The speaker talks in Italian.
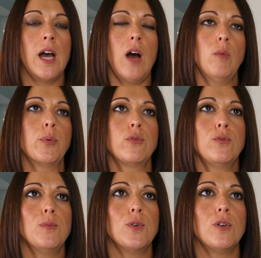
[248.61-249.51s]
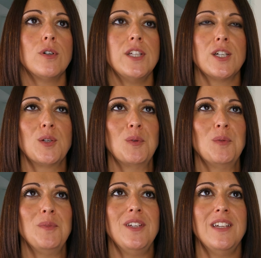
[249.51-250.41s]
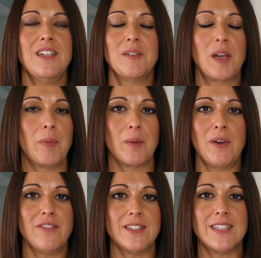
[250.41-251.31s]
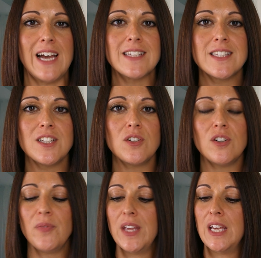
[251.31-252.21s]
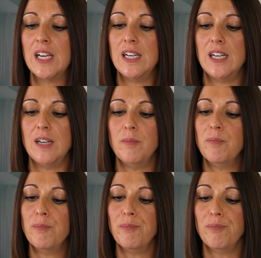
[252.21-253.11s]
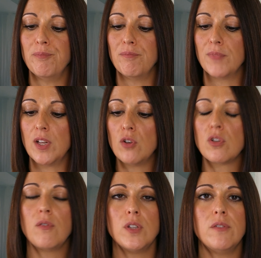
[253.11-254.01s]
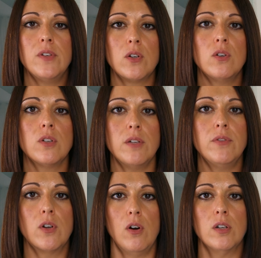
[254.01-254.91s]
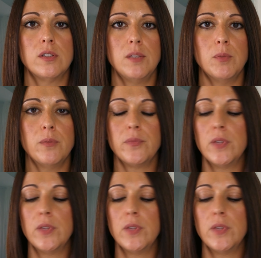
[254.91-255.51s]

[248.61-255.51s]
ha un profumo di agrumi che per me è fantastico, ehm, lo trovo davvero, davvero ottimo.